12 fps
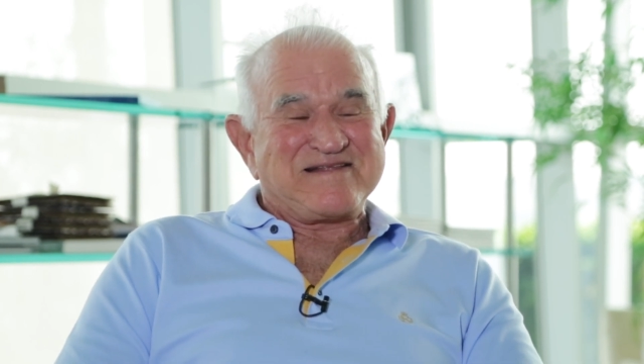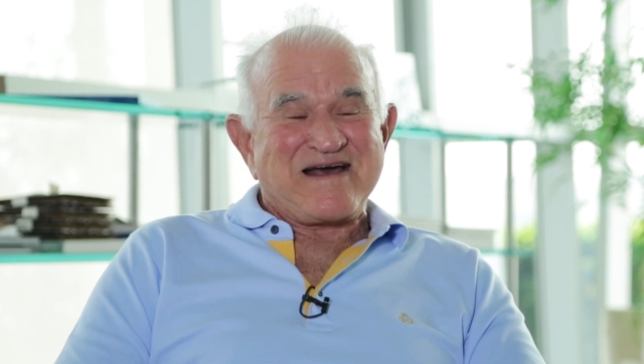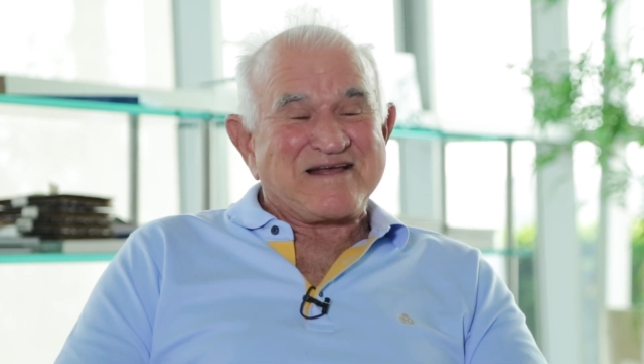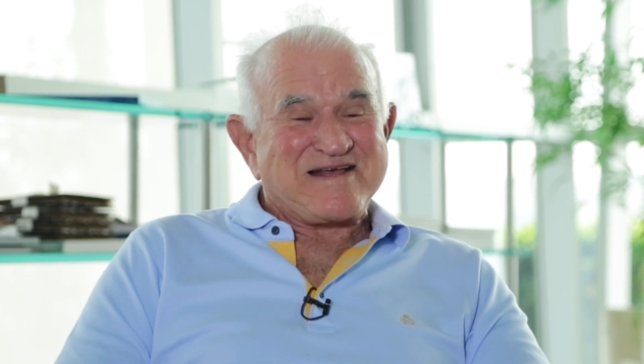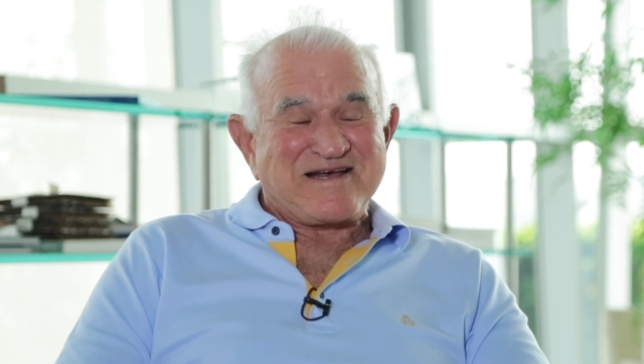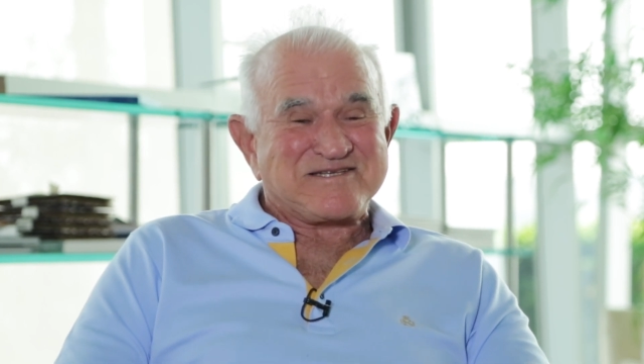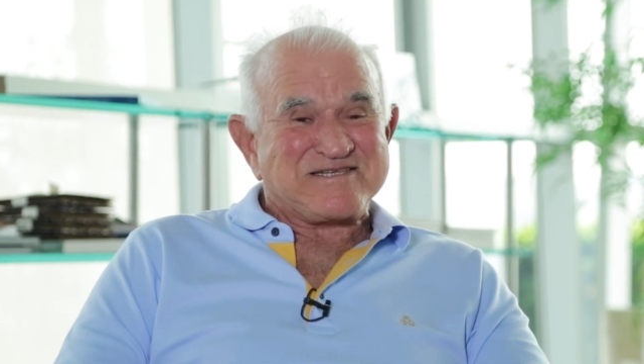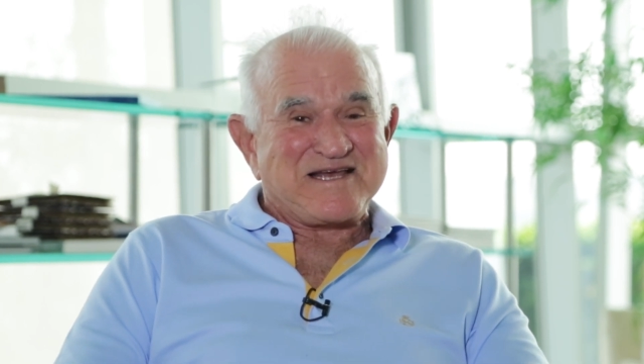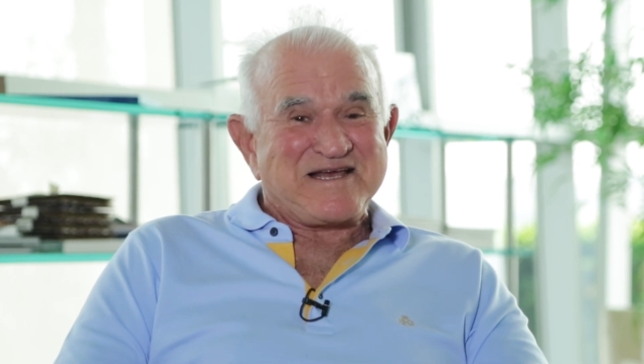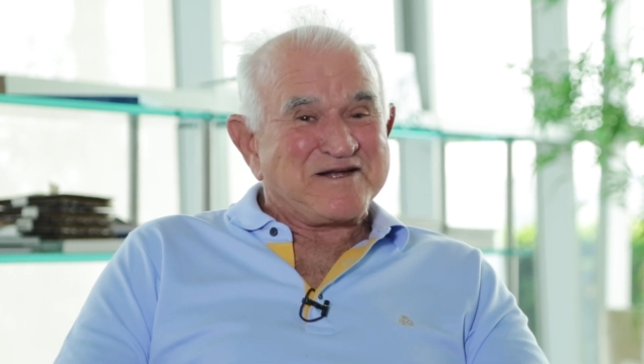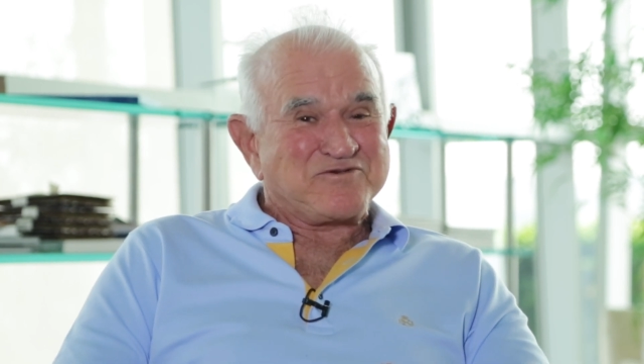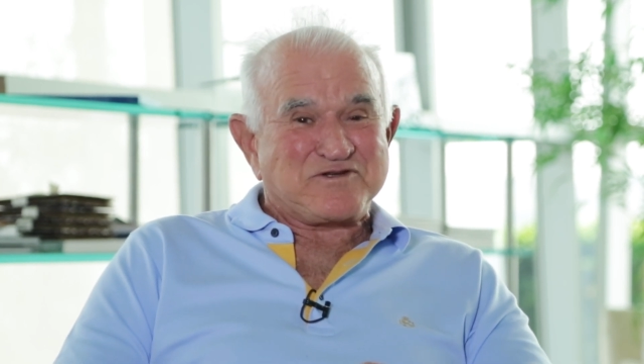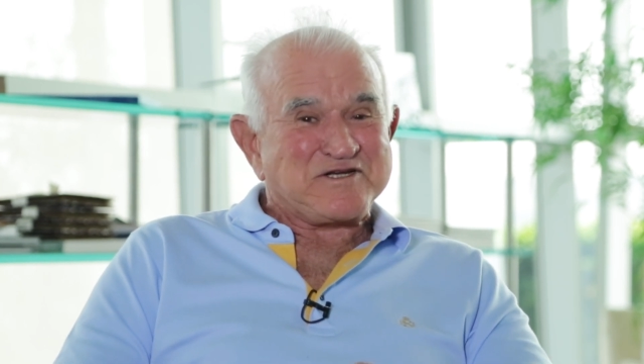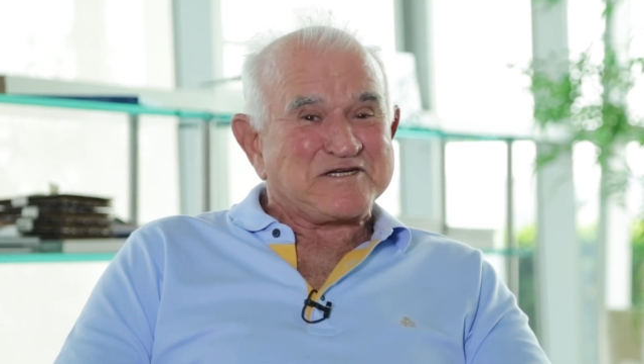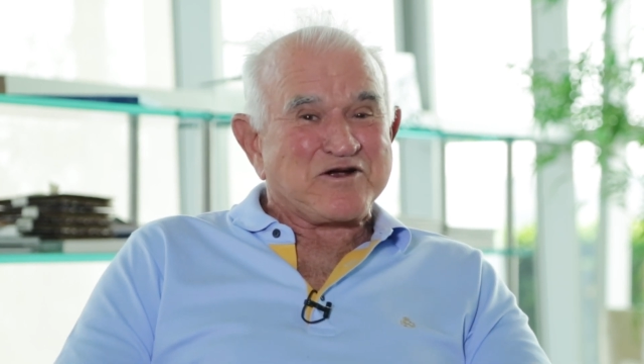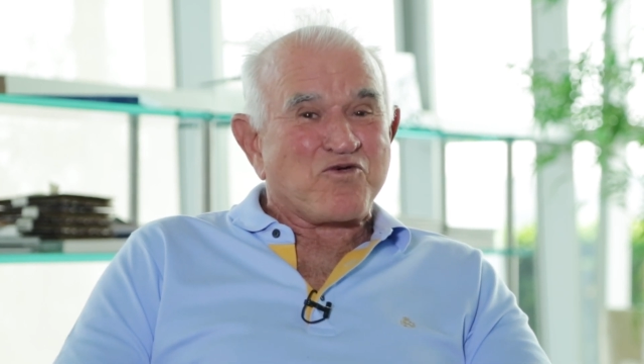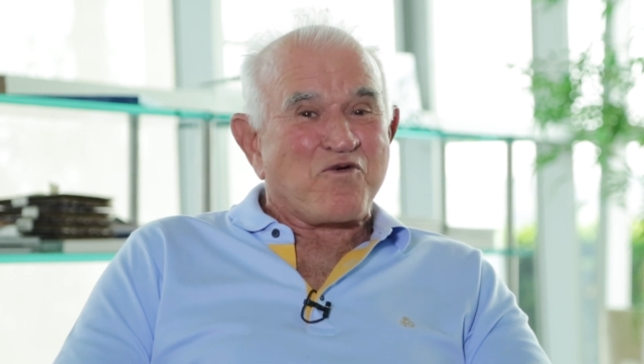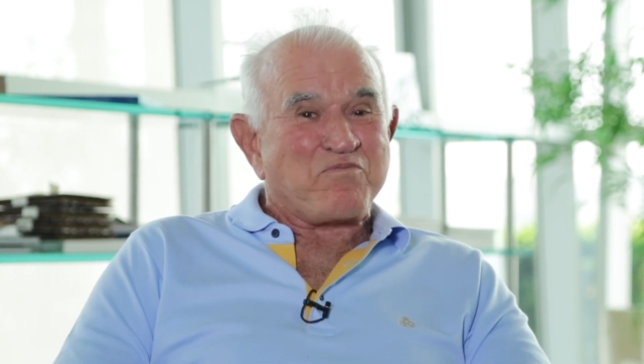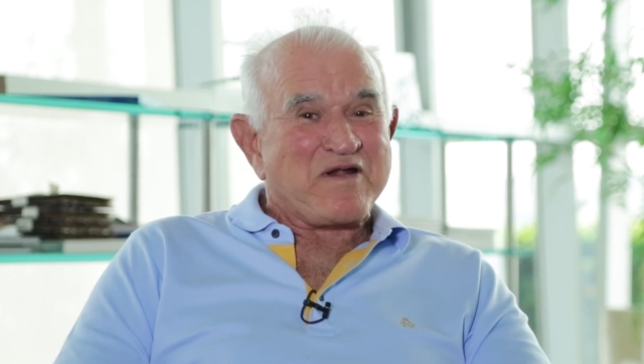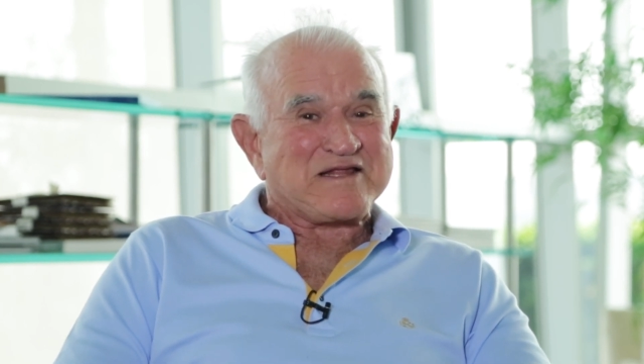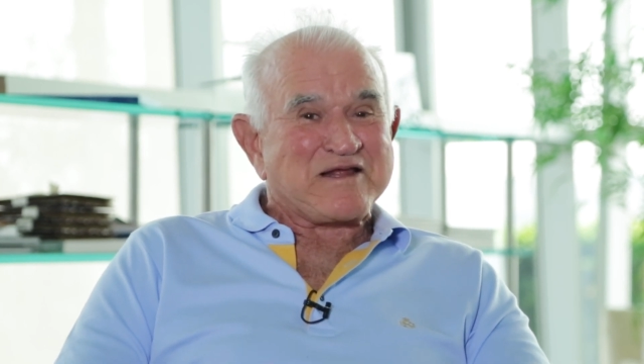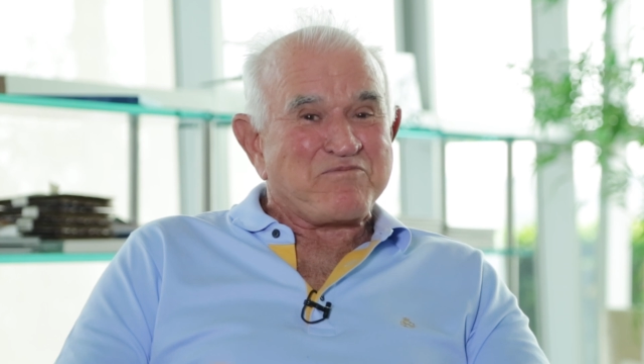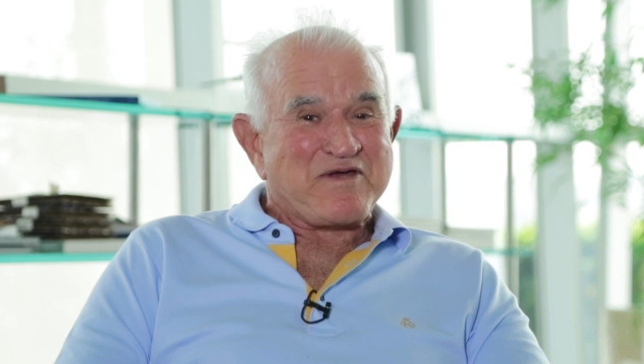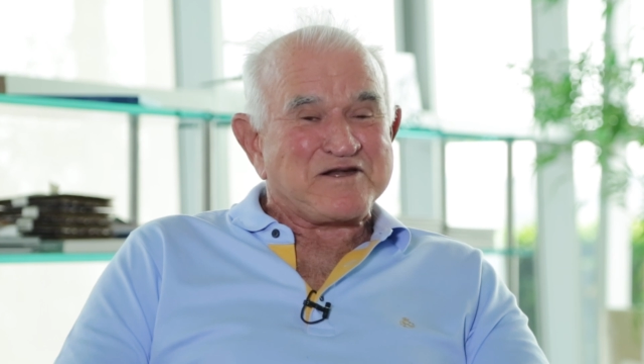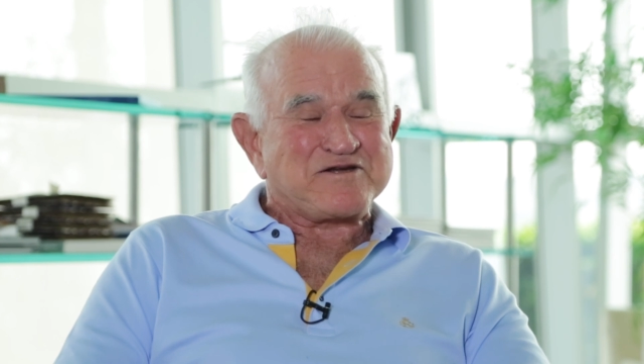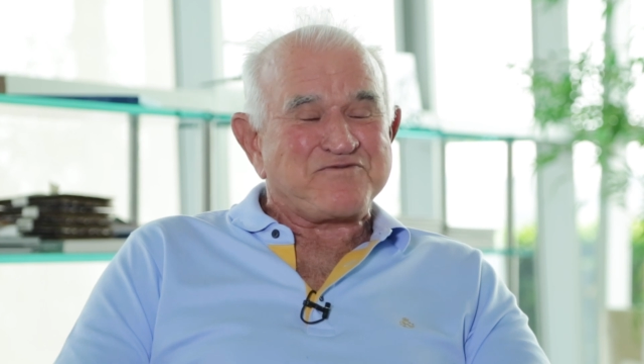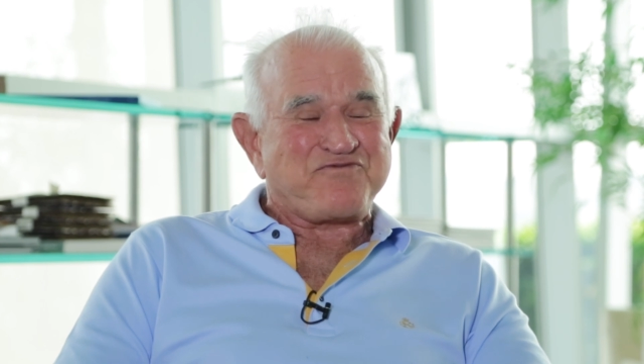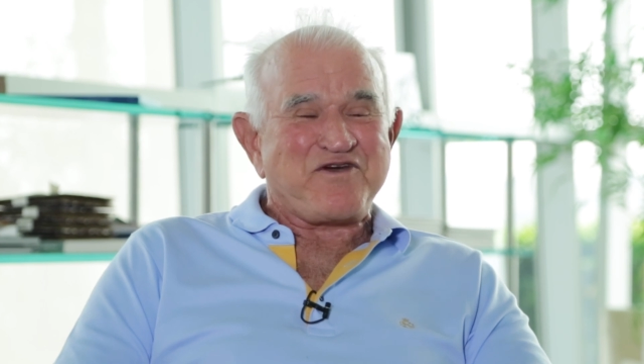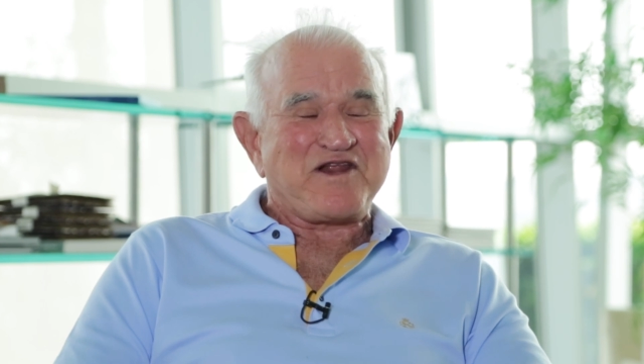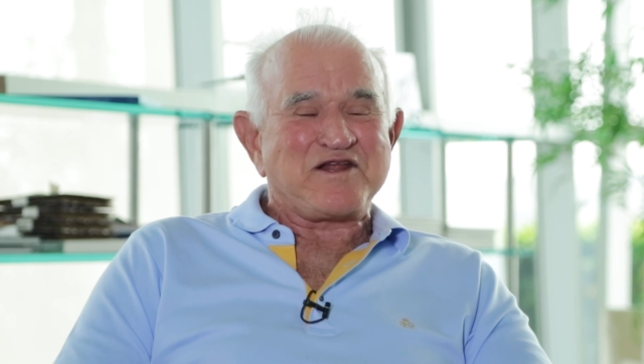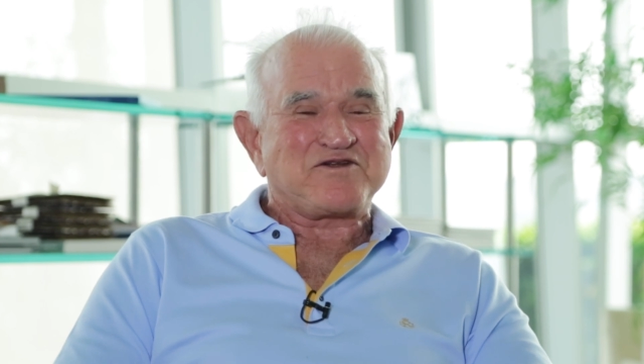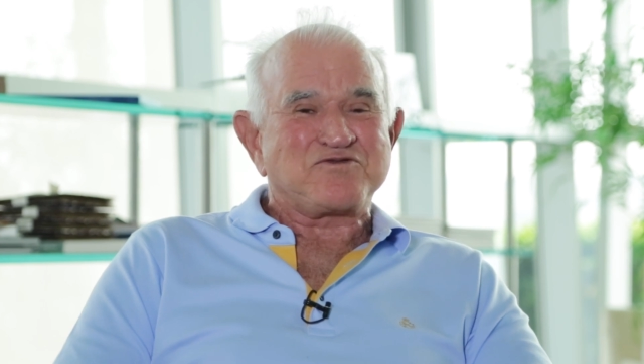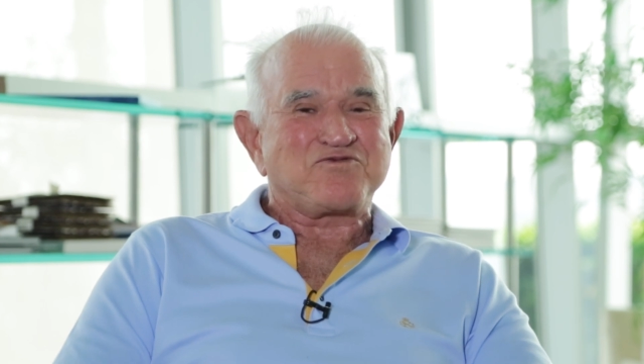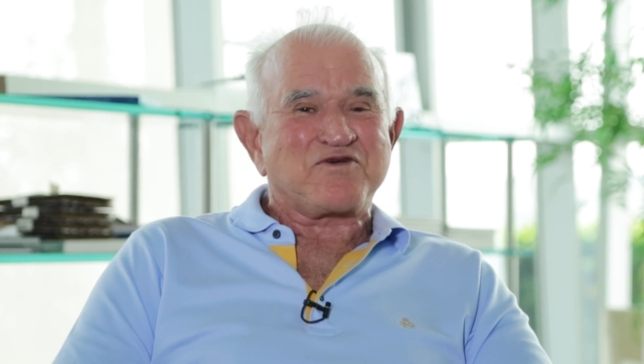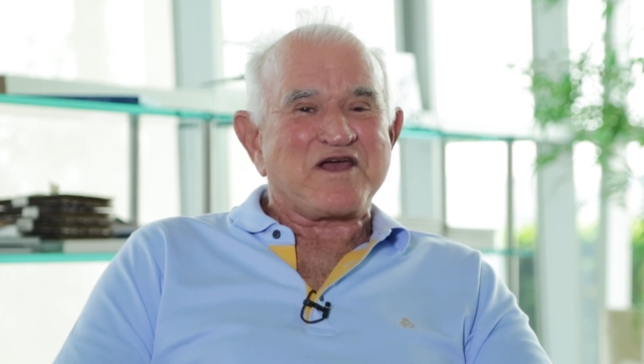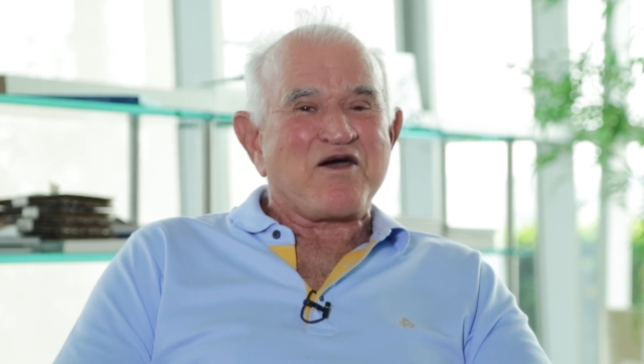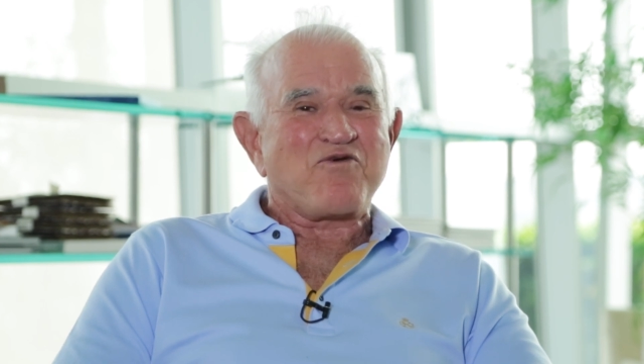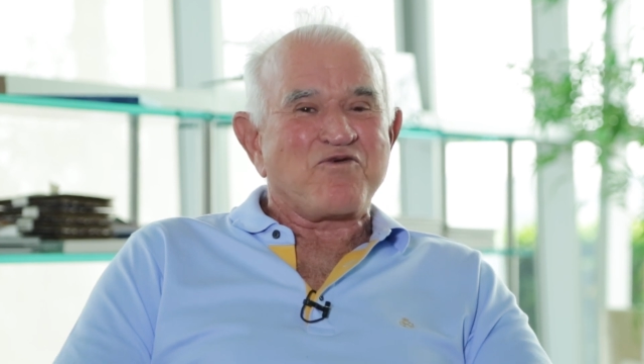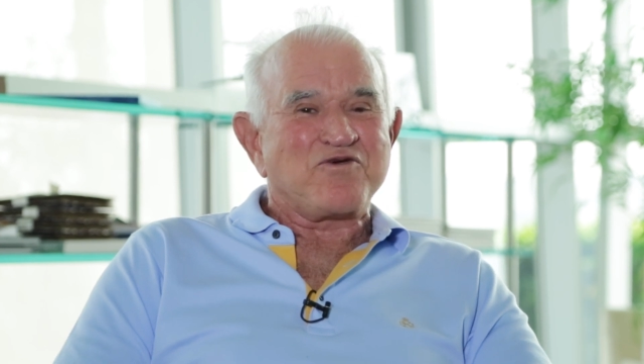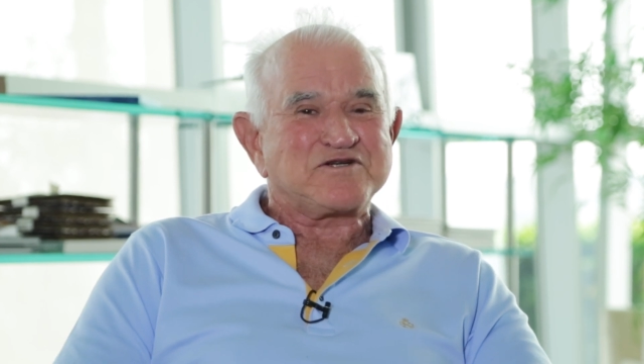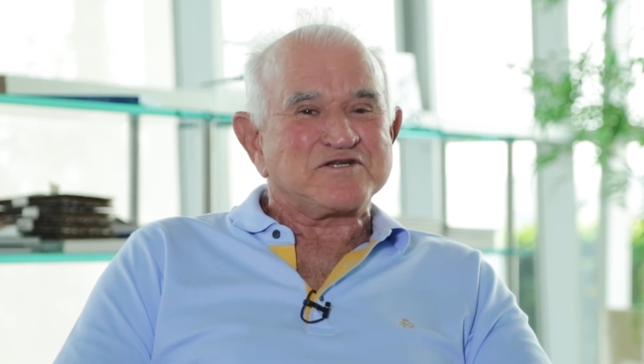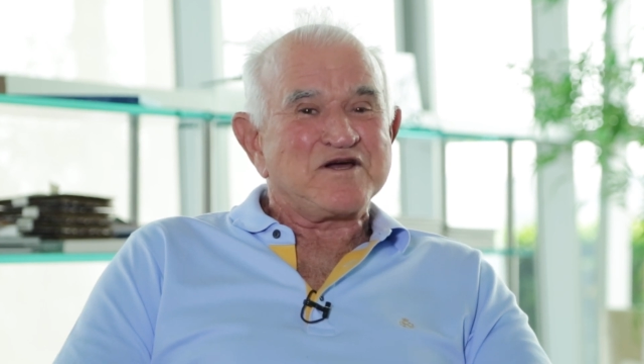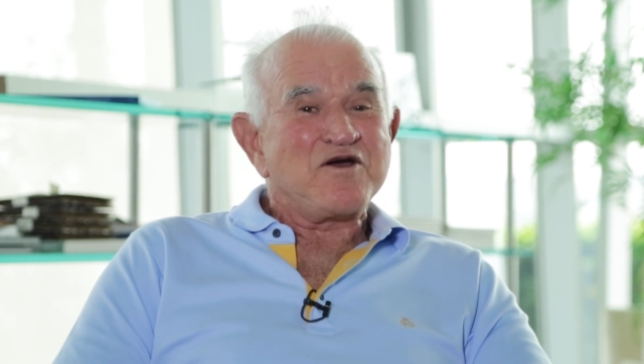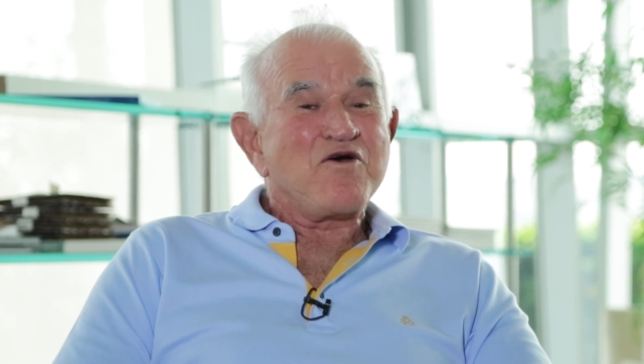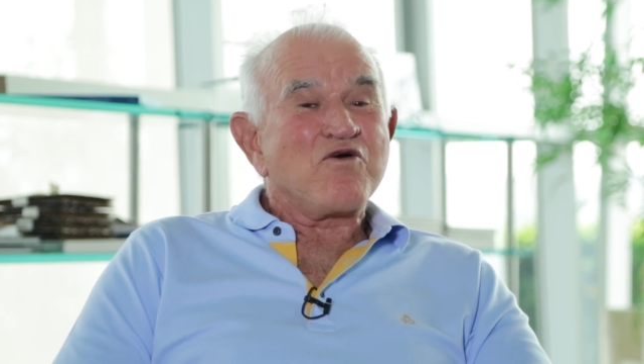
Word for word: daqui a 100 anos seja completamente diferente do que é hoje